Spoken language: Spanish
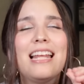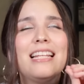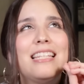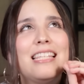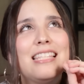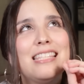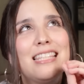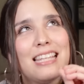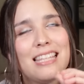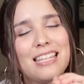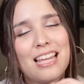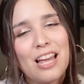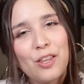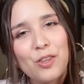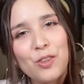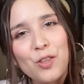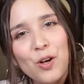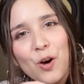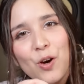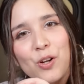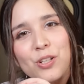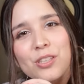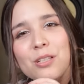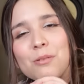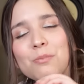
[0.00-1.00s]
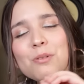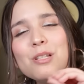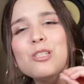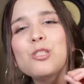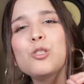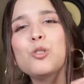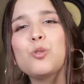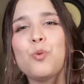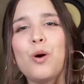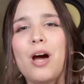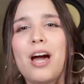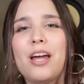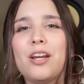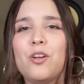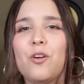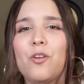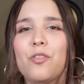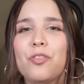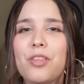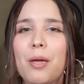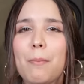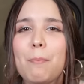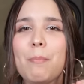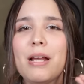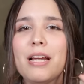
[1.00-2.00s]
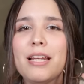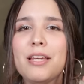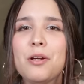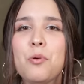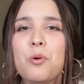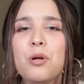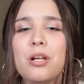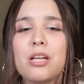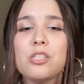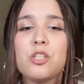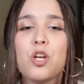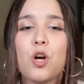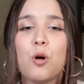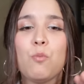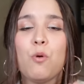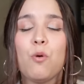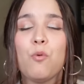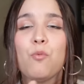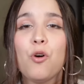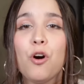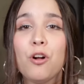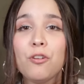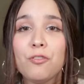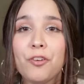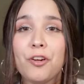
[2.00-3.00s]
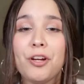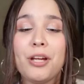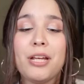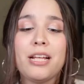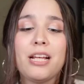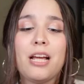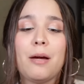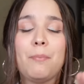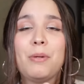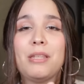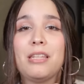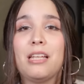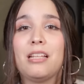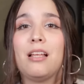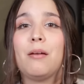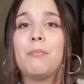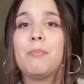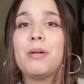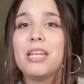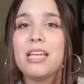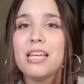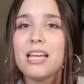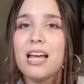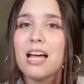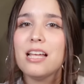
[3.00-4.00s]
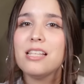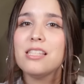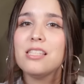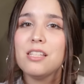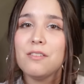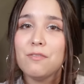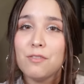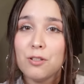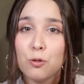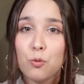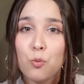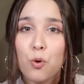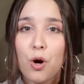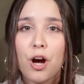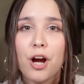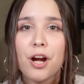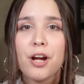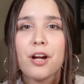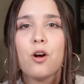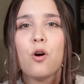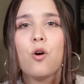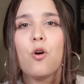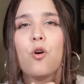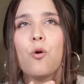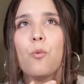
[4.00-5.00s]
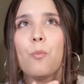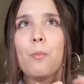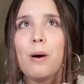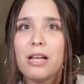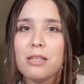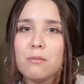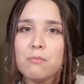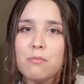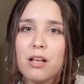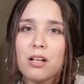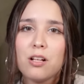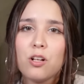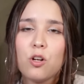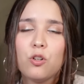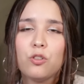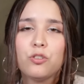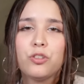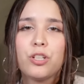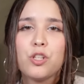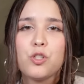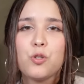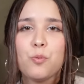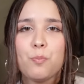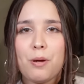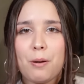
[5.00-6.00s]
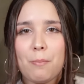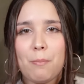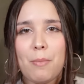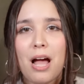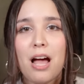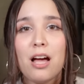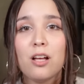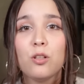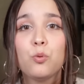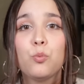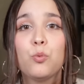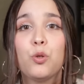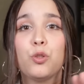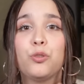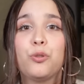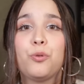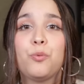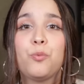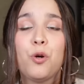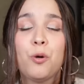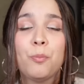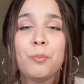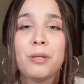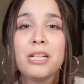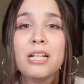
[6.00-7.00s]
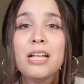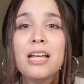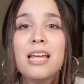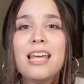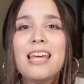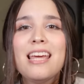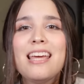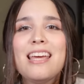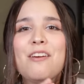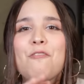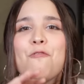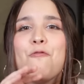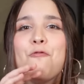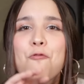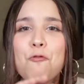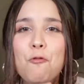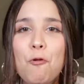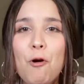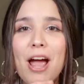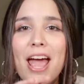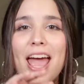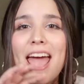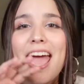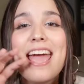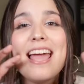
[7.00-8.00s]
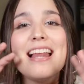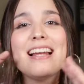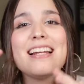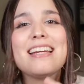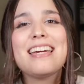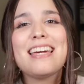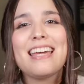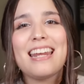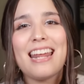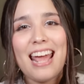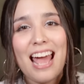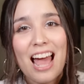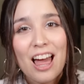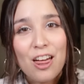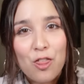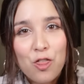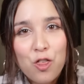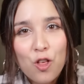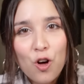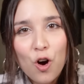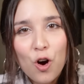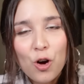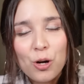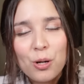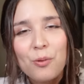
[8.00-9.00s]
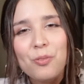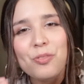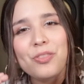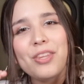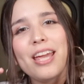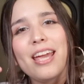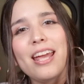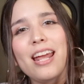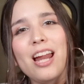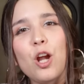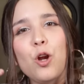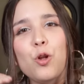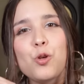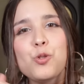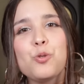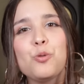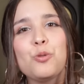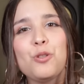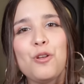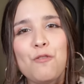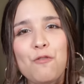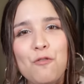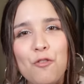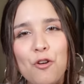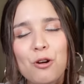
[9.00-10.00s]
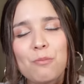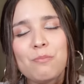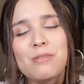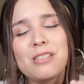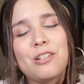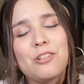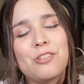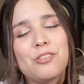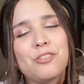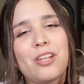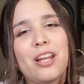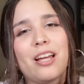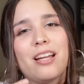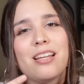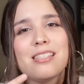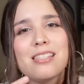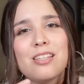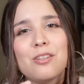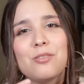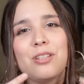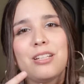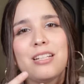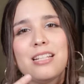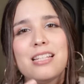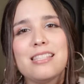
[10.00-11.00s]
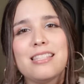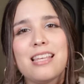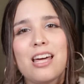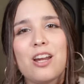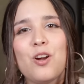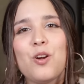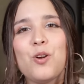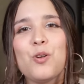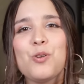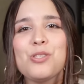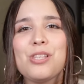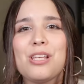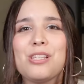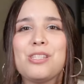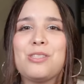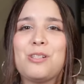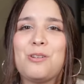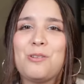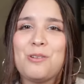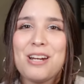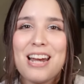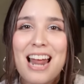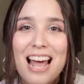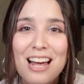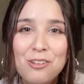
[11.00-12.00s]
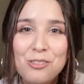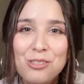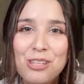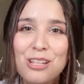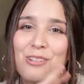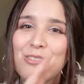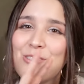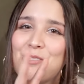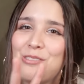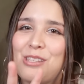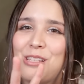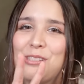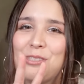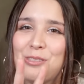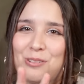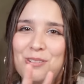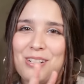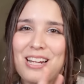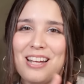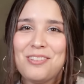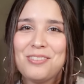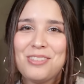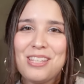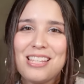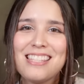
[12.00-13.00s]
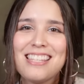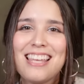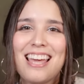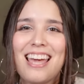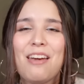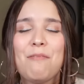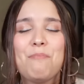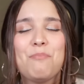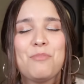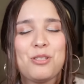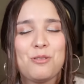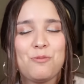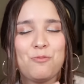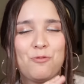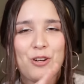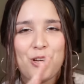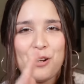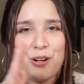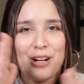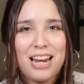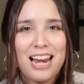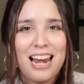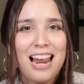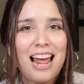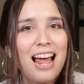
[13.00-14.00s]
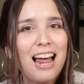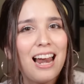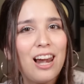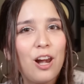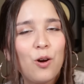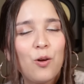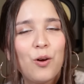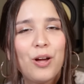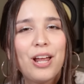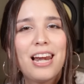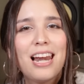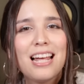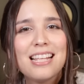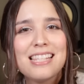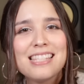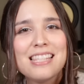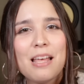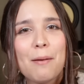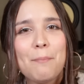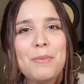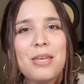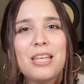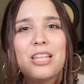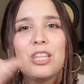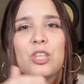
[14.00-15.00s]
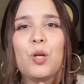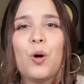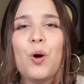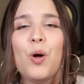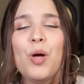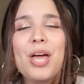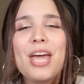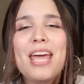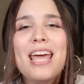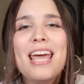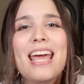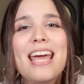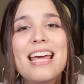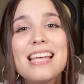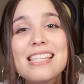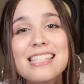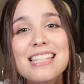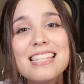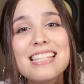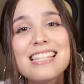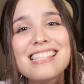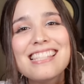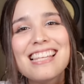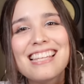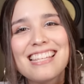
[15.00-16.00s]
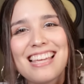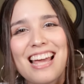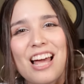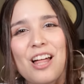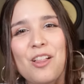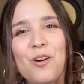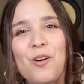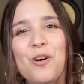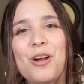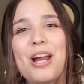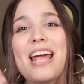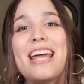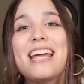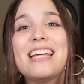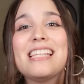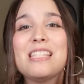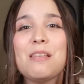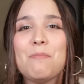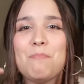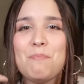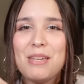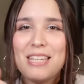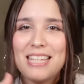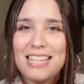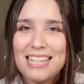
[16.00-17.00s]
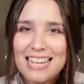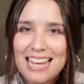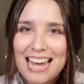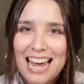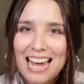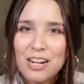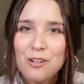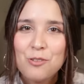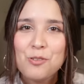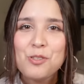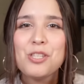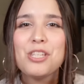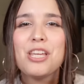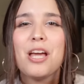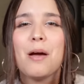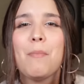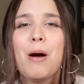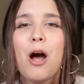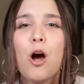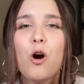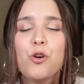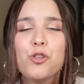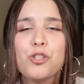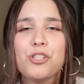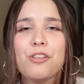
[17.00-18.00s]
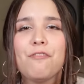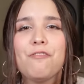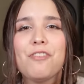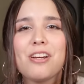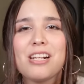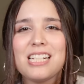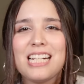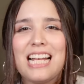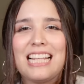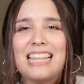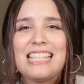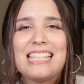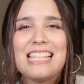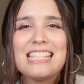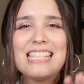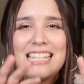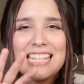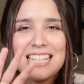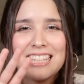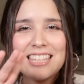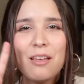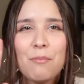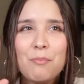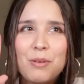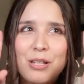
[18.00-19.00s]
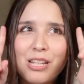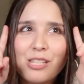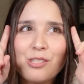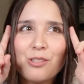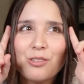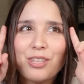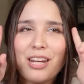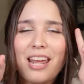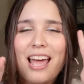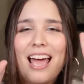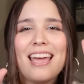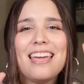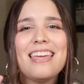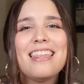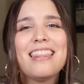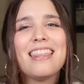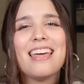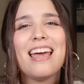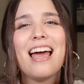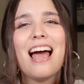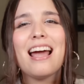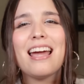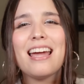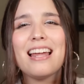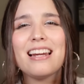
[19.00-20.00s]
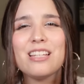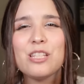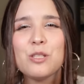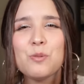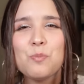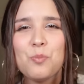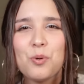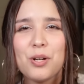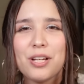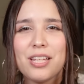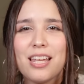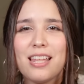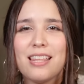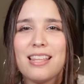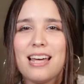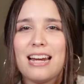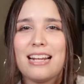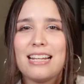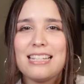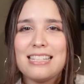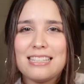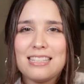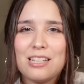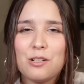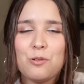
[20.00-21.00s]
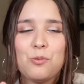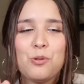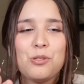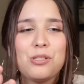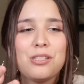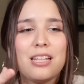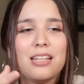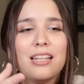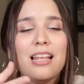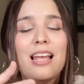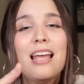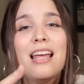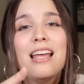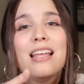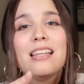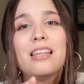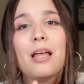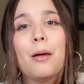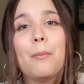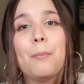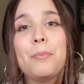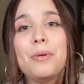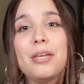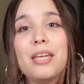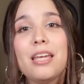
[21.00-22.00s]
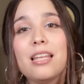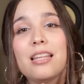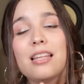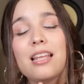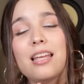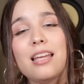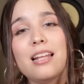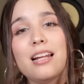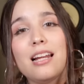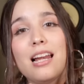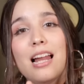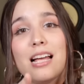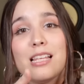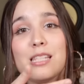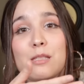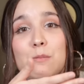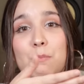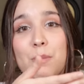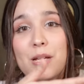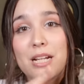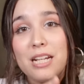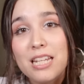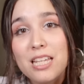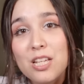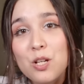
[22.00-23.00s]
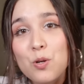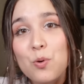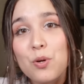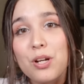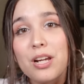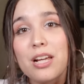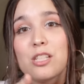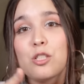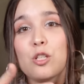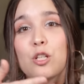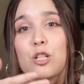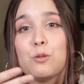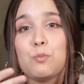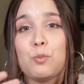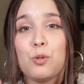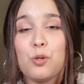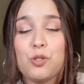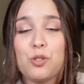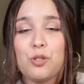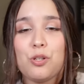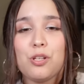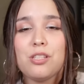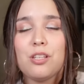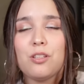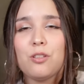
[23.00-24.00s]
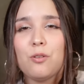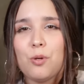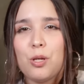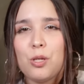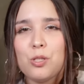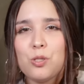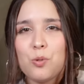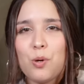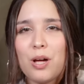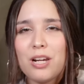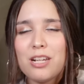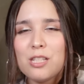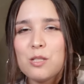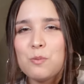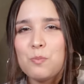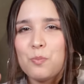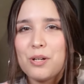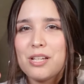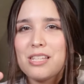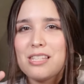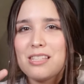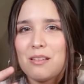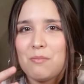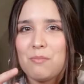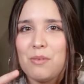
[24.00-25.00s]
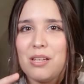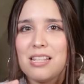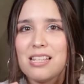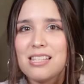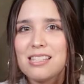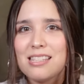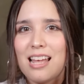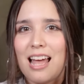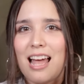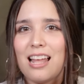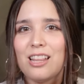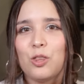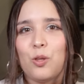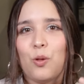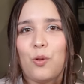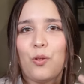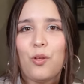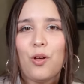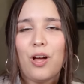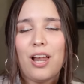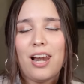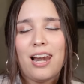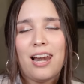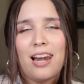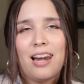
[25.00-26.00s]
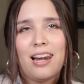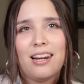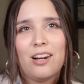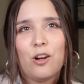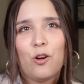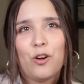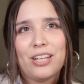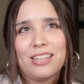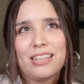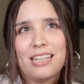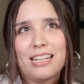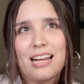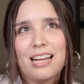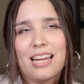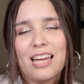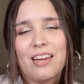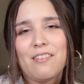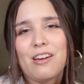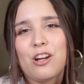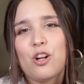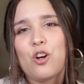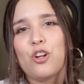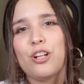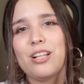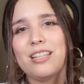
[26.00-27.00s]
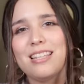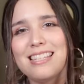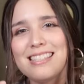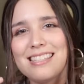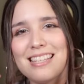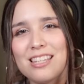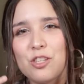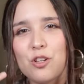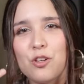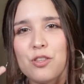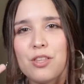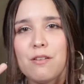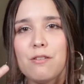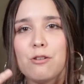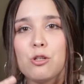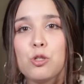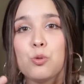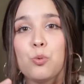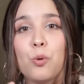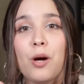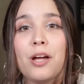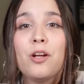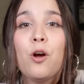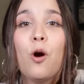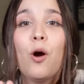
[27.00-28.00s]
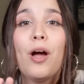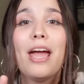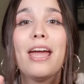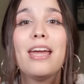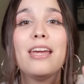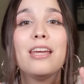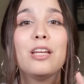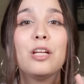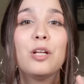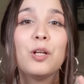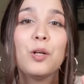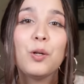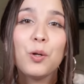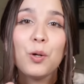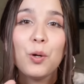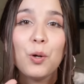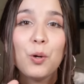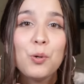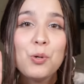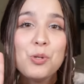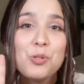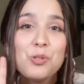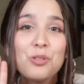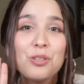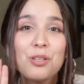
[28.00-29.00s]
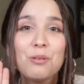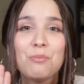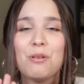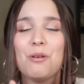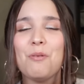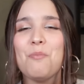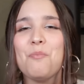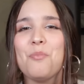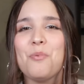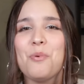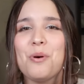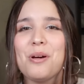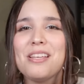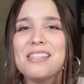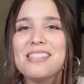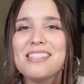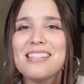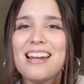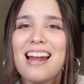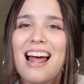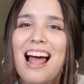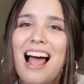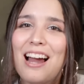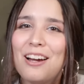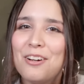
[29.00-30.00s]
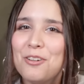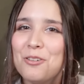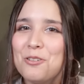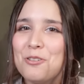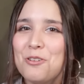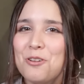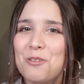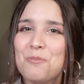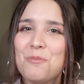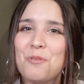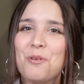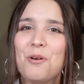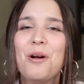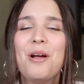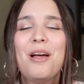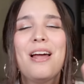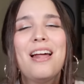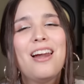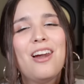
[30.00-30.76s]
el diseñador de vestuario de películas como Wolverine, Capitán América en Civil War o Batman contra Superman, Wonder Woman, fue el creador de los uniformes, de los trajes que utilizaron los astronautas, los dos astronautas que pues fueron a, lo del lanzamiento. Ese diseñador es mexicano, se llama José Fernández, así que también es otra idea que les puede dar, que si te gustan también eh, las películas o las producciones audiovisuales, pues también está todo lo que tenga que ver con el diseño de vestuario en incluso también puede ser algo como